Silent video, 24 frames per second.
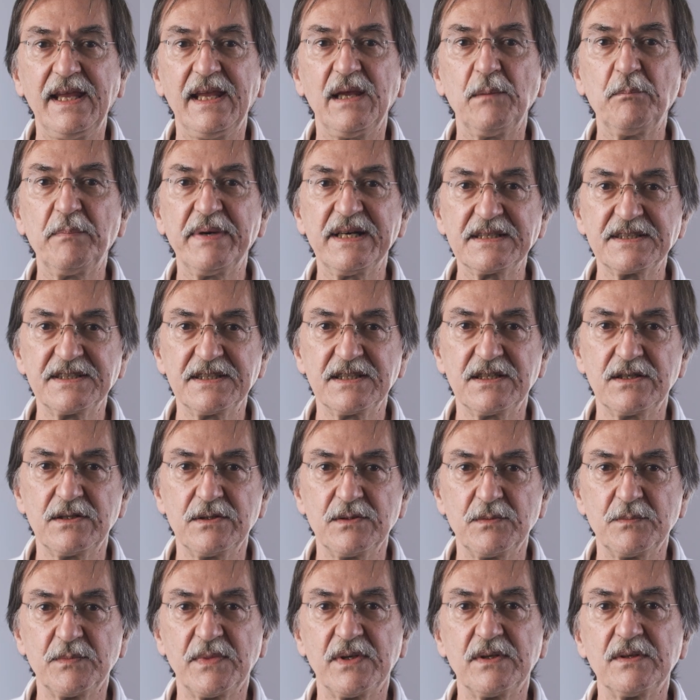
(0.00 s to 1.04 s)
est
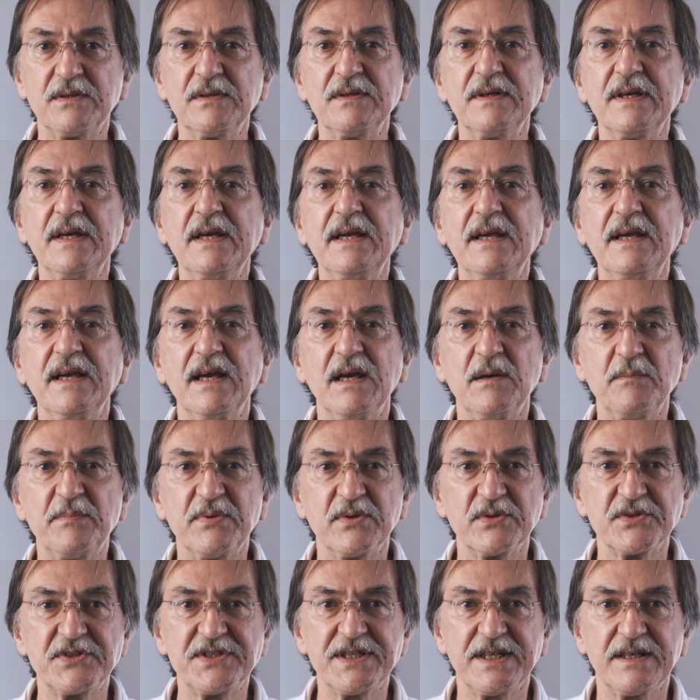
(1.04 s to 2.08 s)
particulièrement
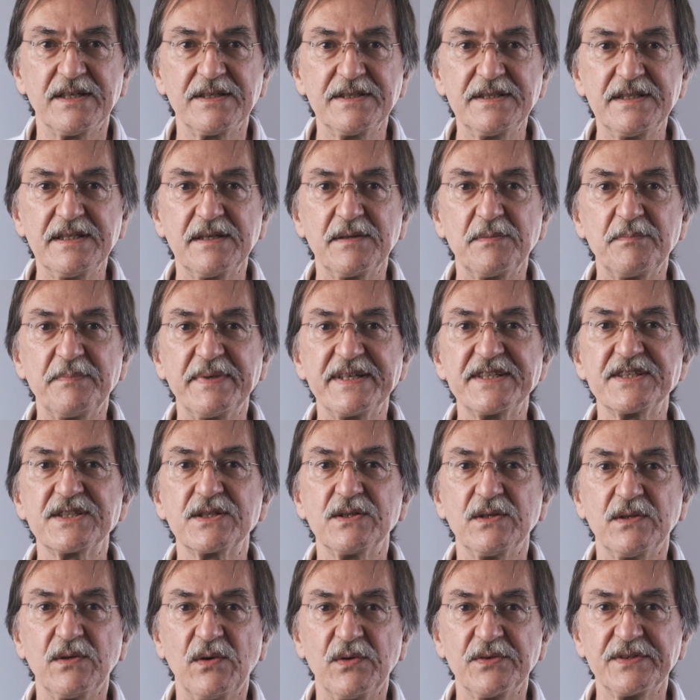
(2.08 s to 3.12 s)
importante parce
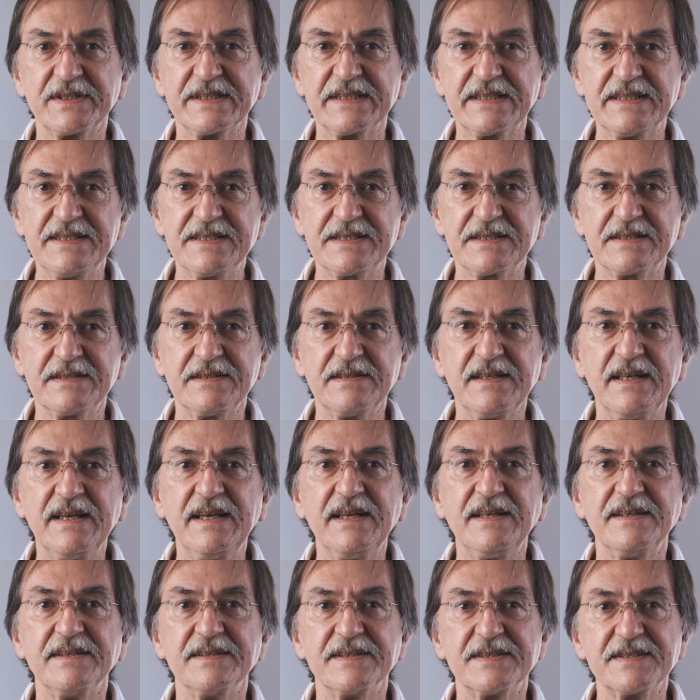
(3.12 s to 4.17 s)
qu'on risque
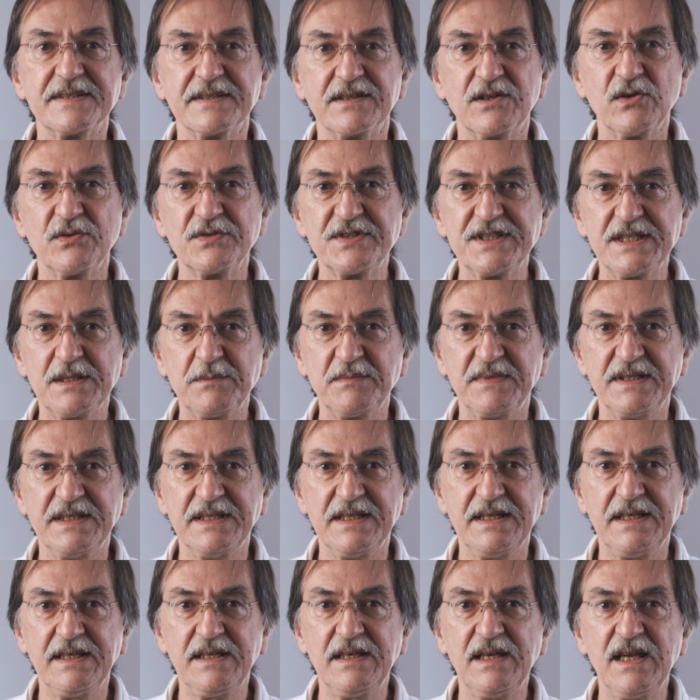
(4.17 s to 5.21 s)
de se
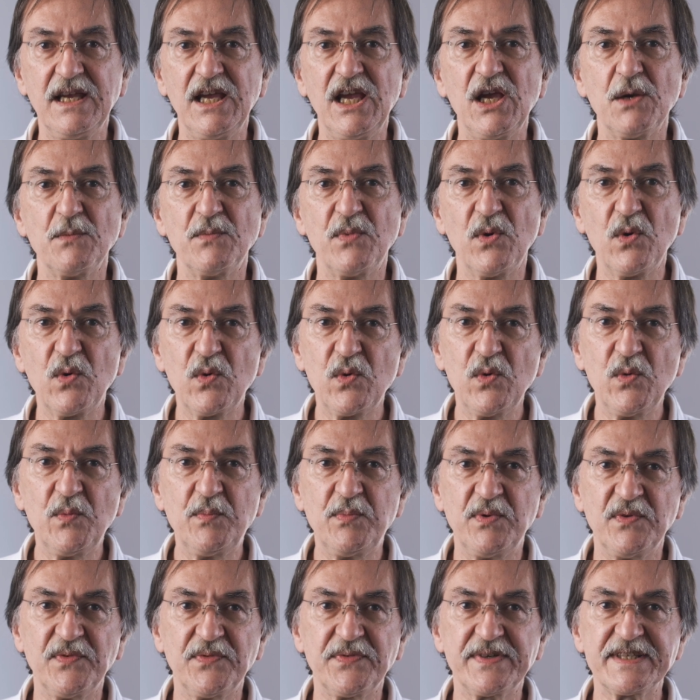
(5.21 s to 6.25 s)
contaminer beaucoup
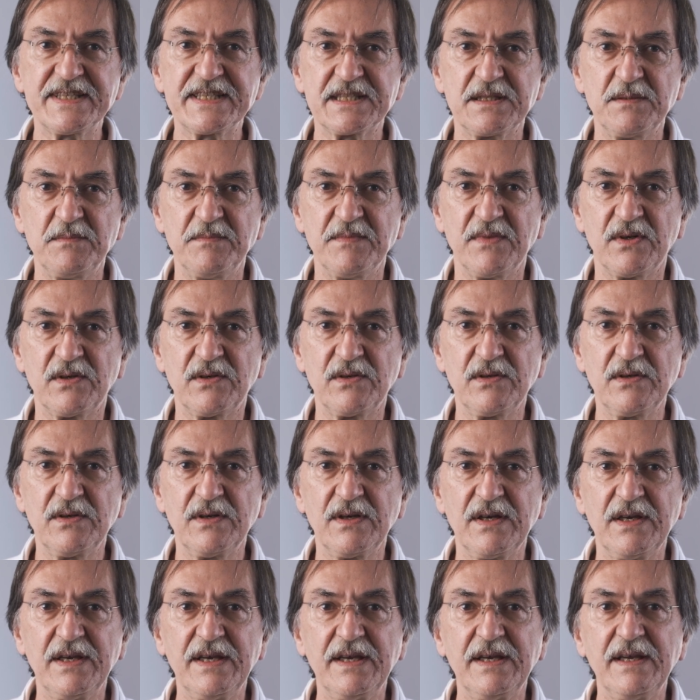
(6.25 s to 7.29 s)
plus facilement
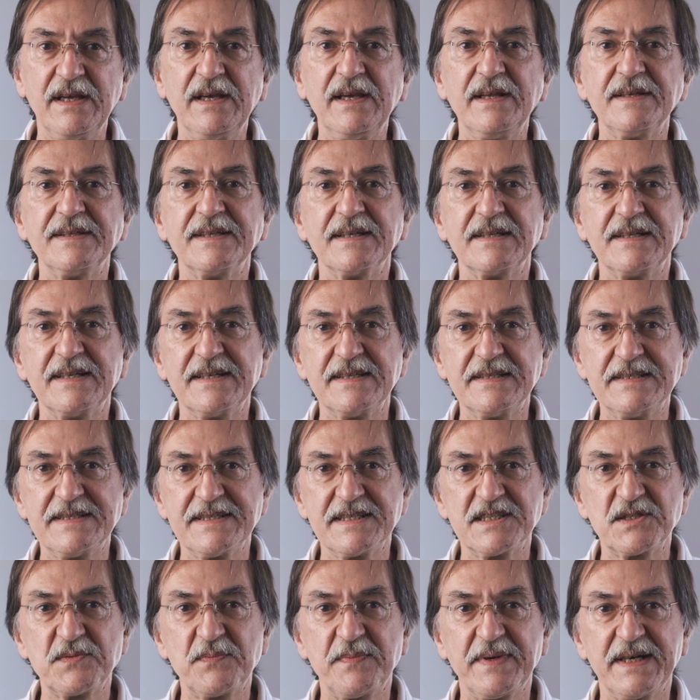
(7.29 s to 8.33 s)
dans les
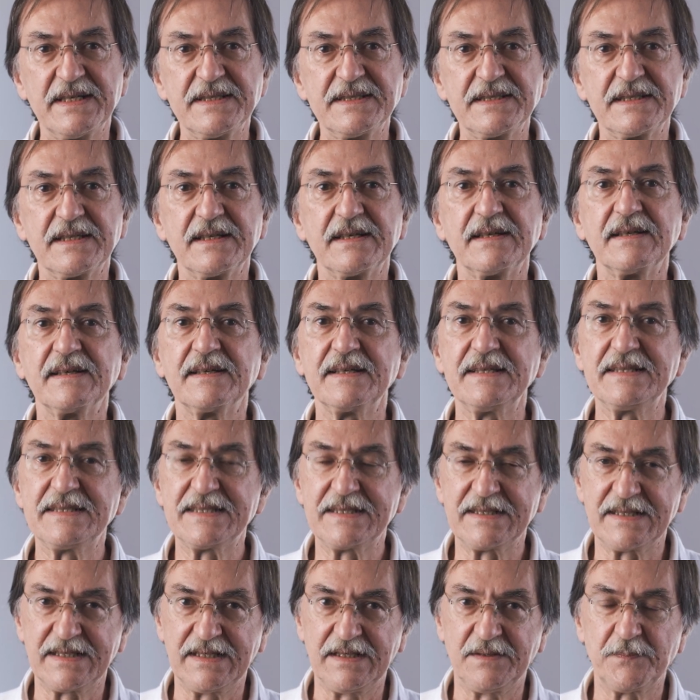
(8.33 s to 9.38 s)
espaces
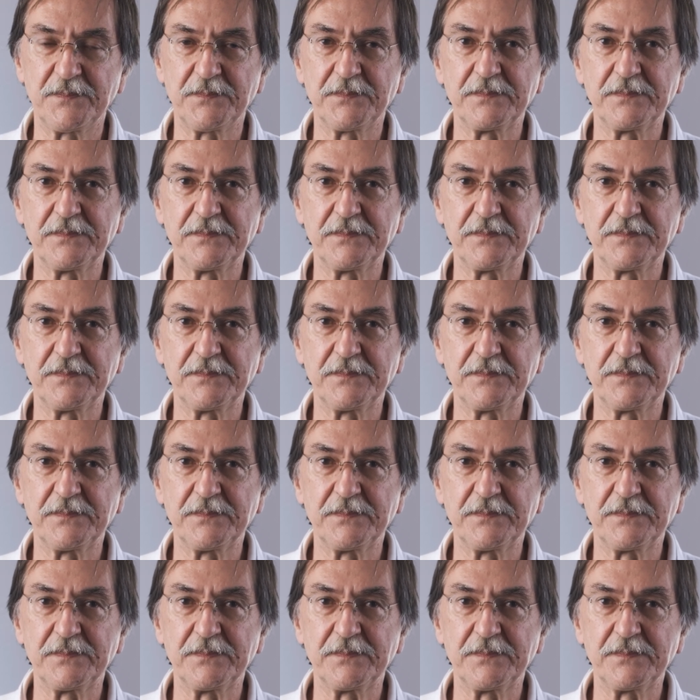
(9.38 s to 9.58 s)
restreints.